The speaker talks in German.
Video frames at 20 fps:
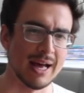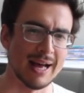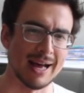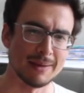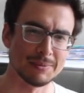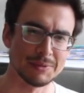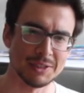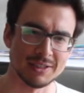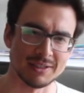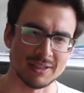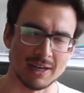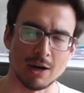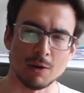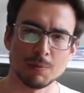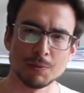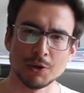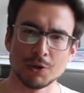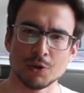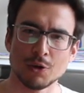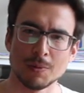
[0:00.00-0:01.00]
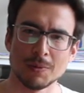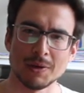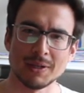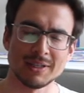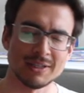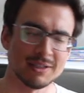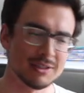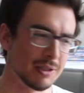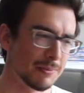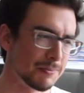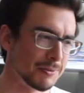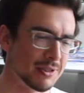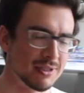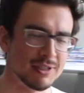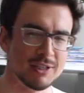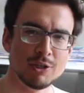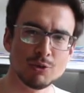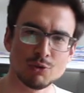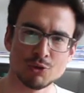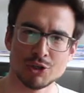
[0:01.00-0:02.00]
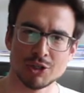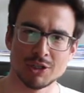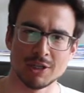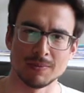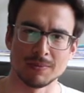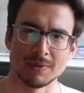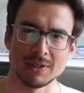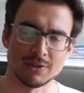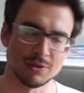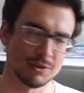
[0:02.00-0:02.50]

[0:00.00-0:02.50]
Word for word: haben sich darum gekümmert, dass die Beziehung stimmt.